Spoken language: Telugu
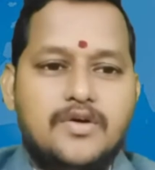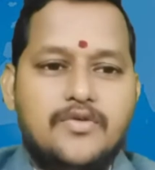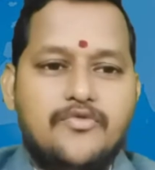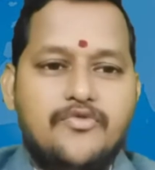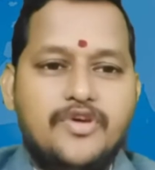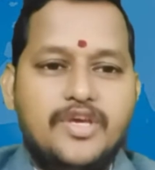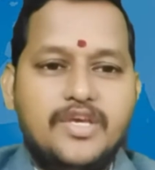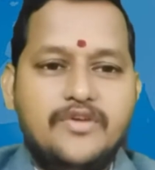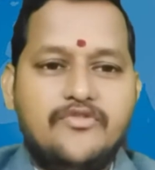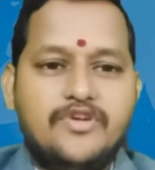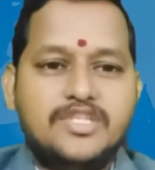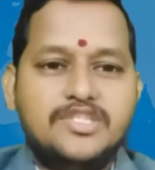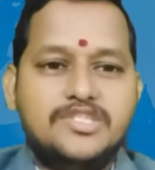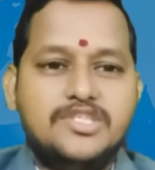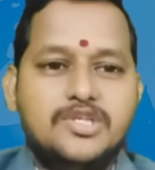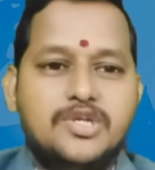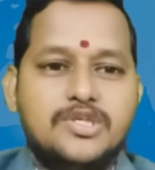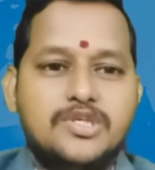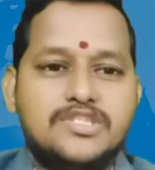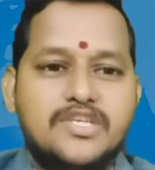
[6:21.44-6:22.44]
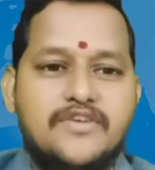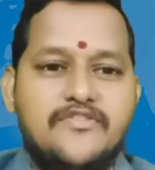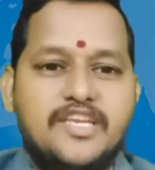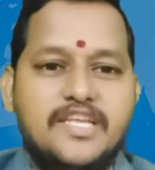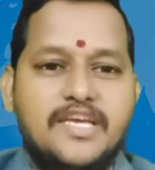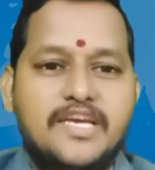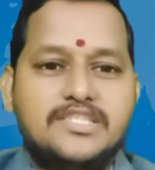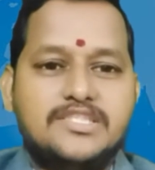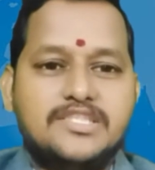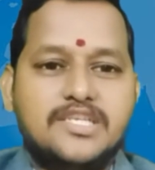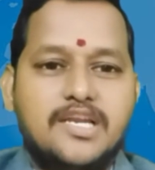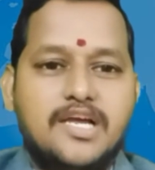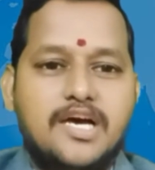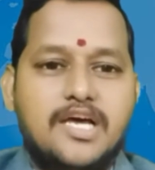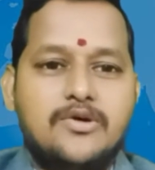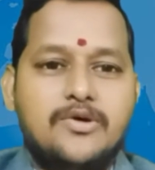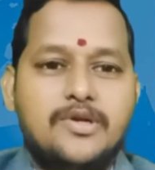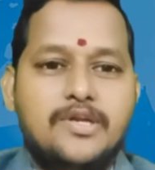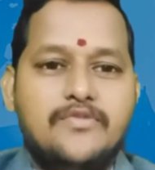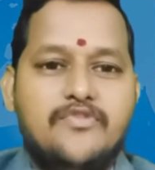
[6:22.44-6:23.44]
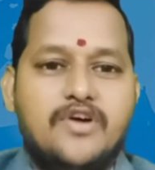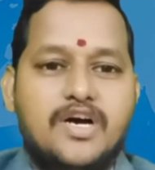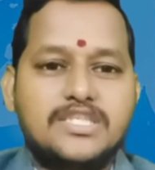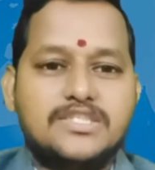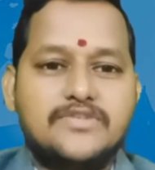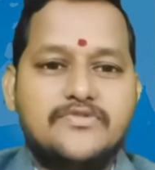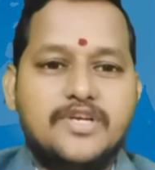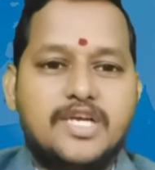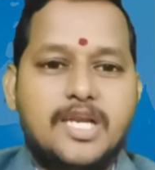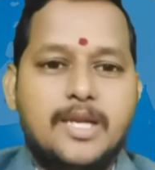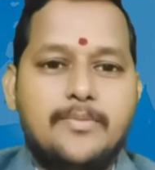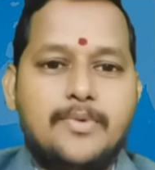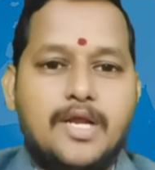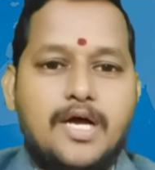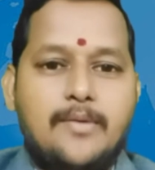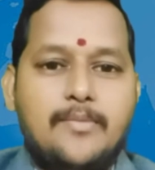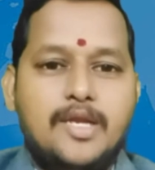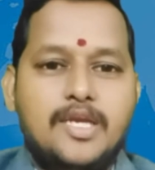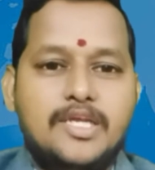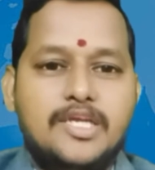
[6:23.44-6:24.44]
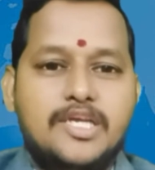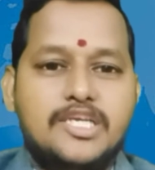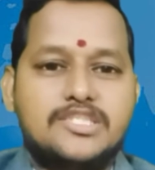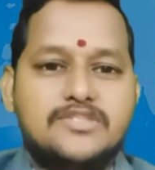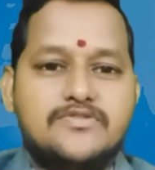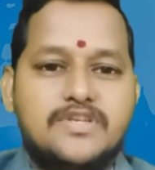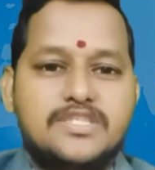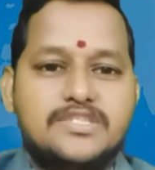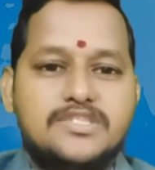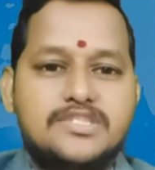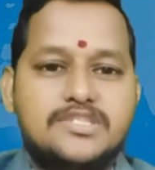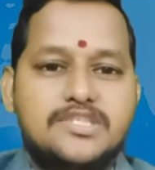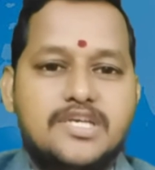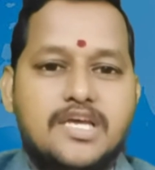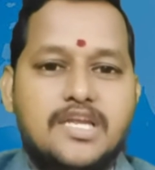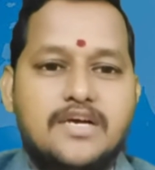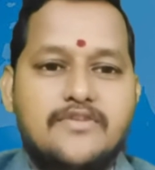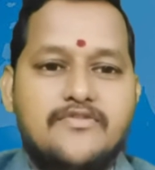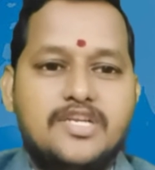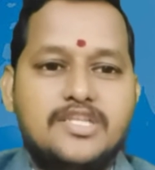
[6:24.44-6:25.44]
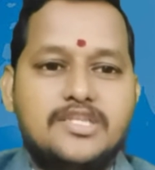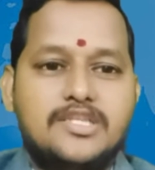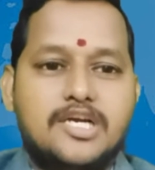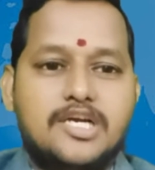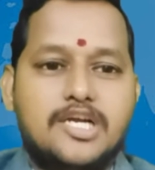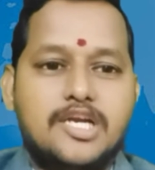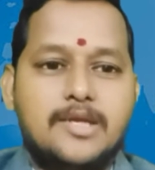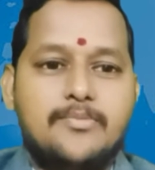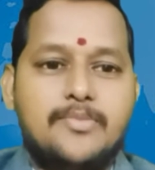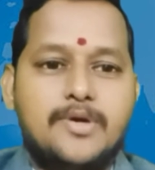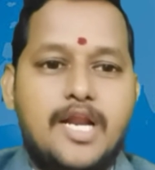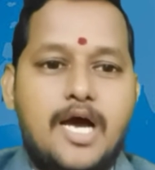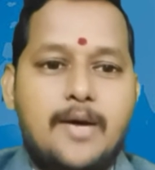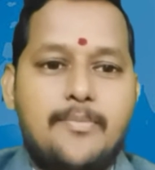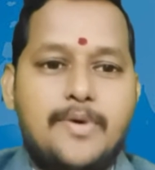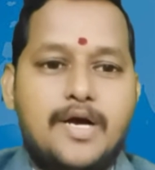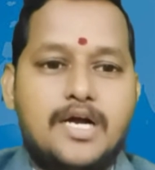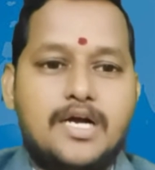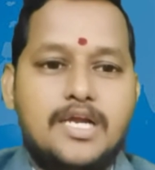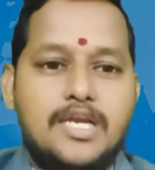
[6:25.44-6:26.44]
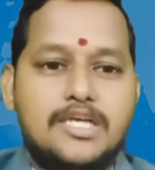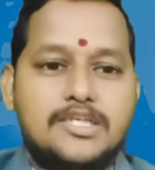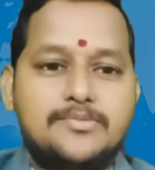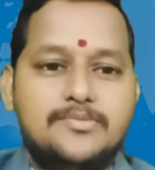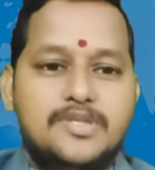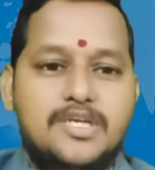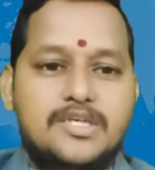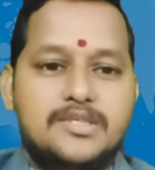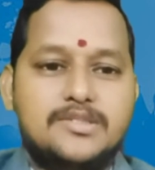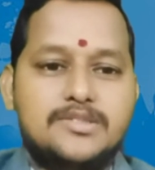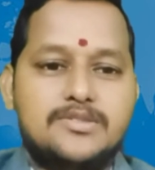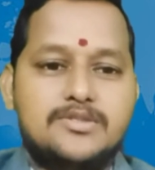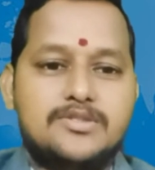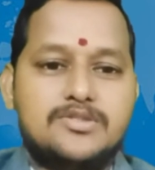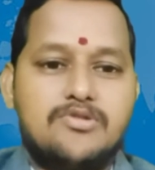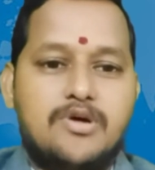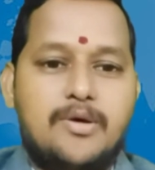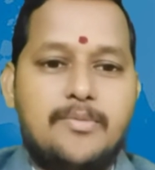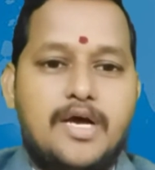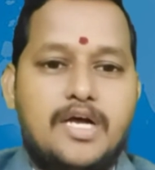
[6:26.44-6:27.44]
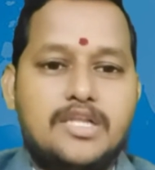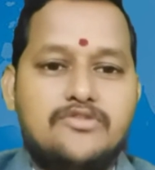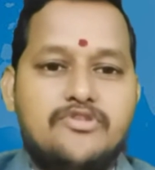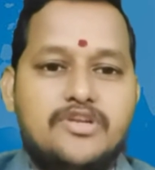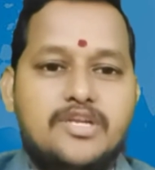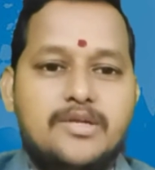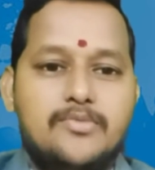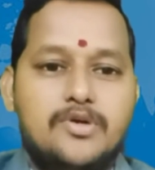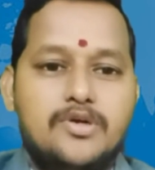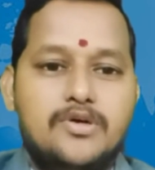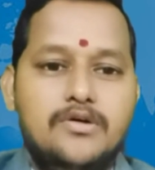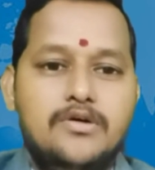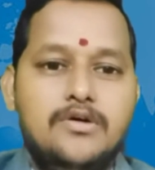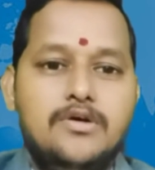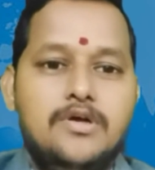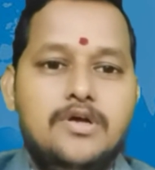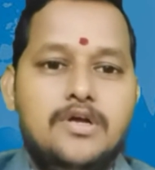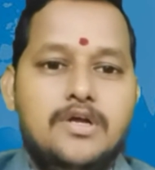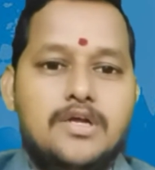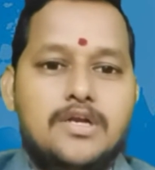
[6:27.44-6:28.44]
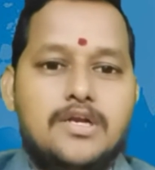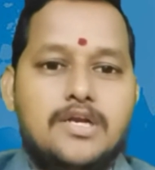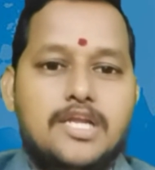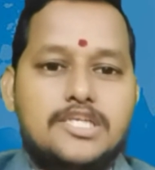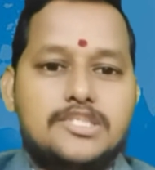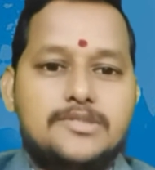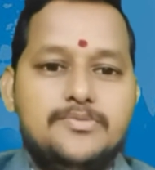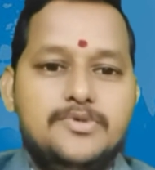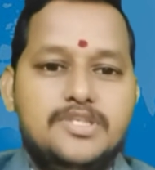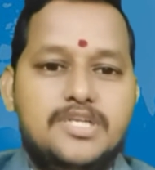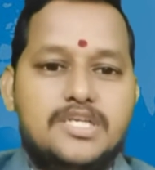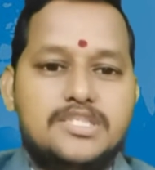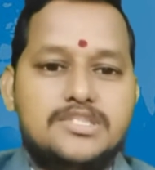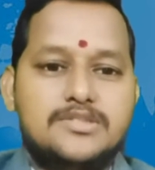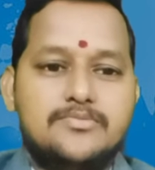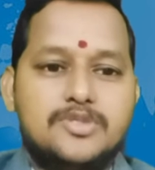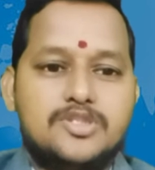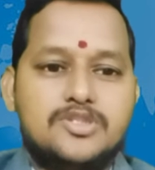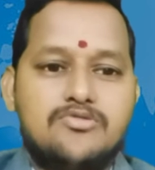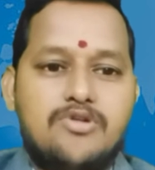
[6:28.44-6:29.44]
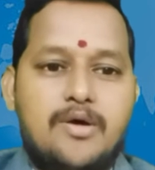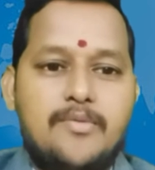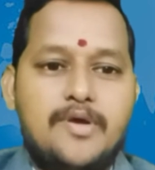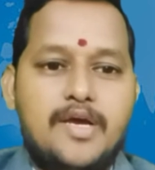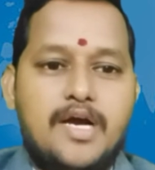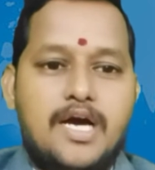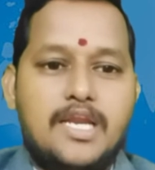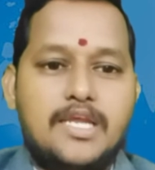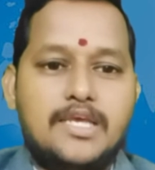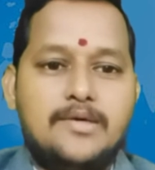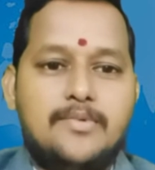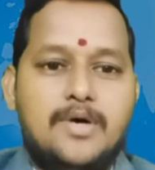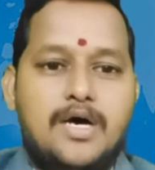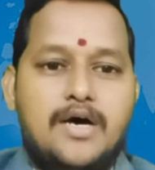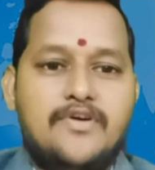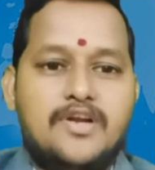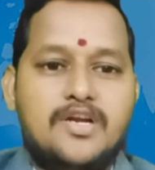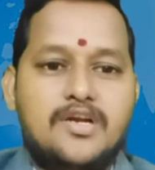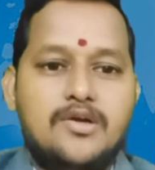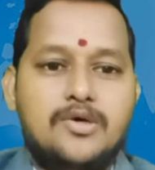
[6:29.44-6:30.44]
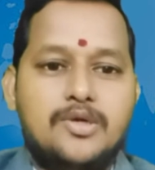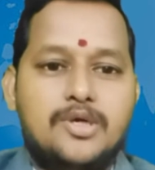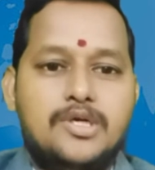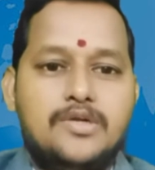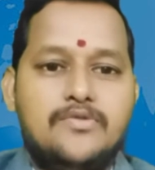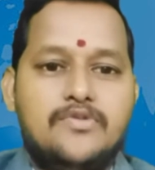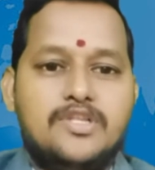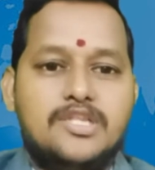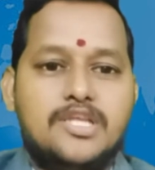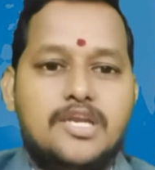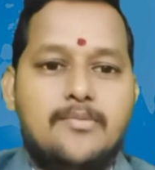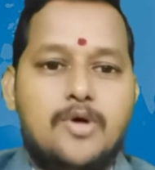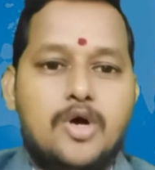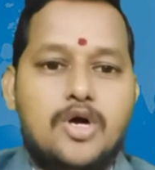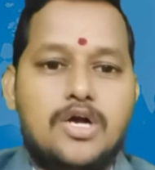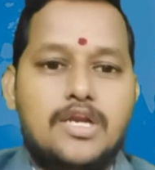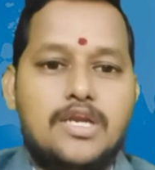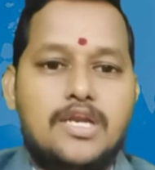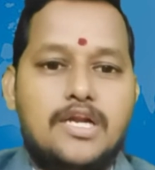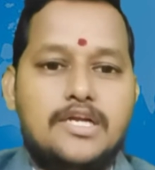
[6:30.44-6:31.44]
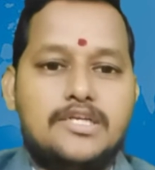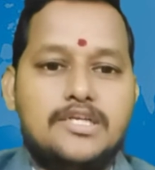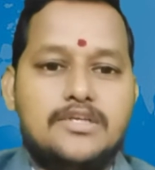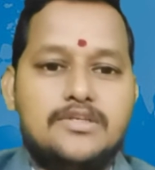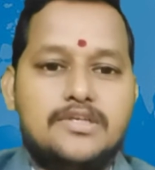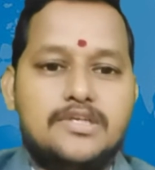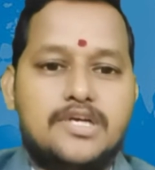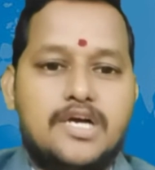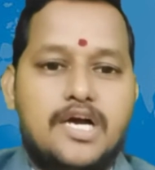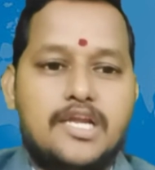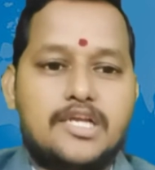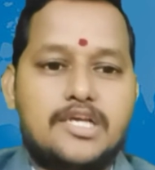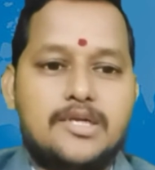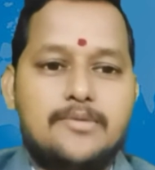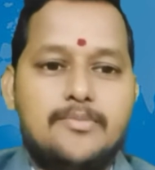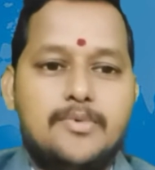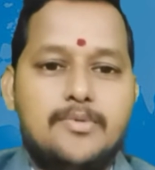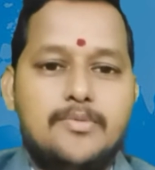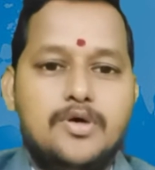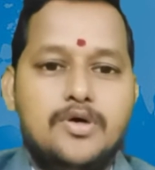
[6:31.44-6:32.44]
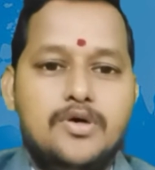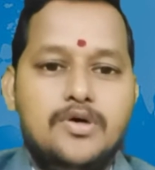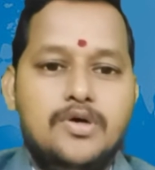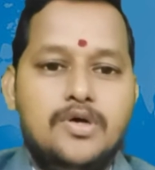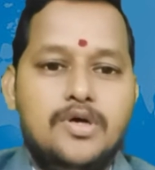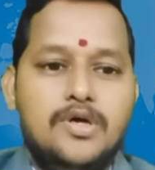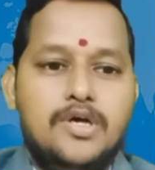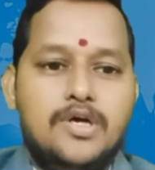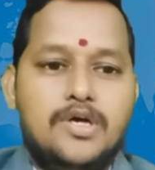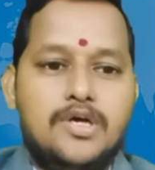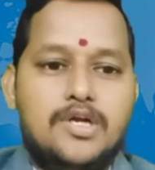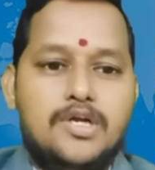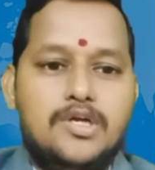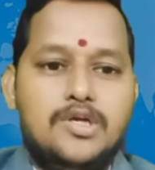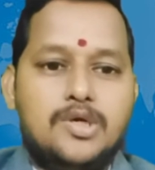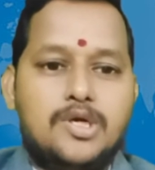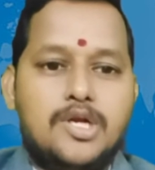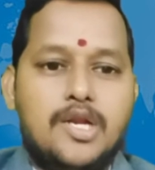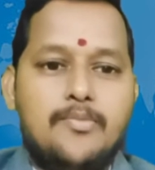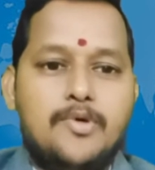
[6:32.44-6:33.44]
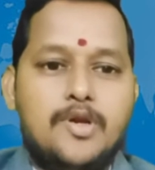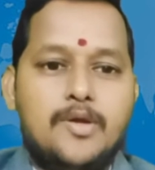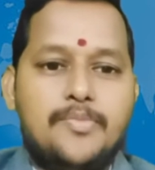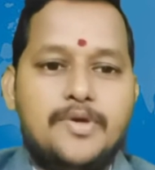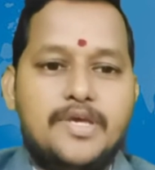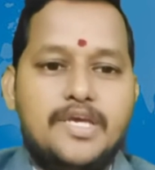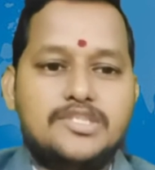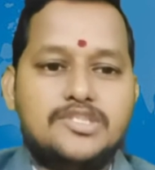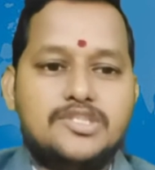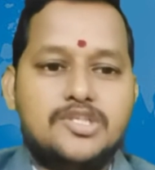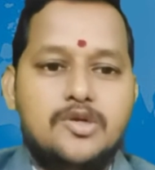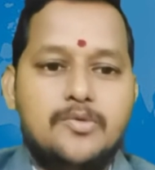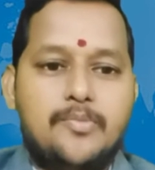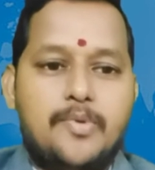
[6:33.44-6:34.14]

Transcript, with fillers: వి వన్ జీరో సెవెన్ ఏ జిల్లాలోని వాసవి క్లబ్ రామలింగేశ్వర చిట్యాల వనితా క్లబ్ నాపాక లక్ష్మీ నరసింహస్వామి ఆధ్వర్యంలో లక్ష్మీ నరసింహస్వామి ఆలయం ఆవరణలో రెండు వందల మొక్కలు నాటారు ఈ కార్యక్రమంలో రెండు క్లబ్ల పిఎస్టీలు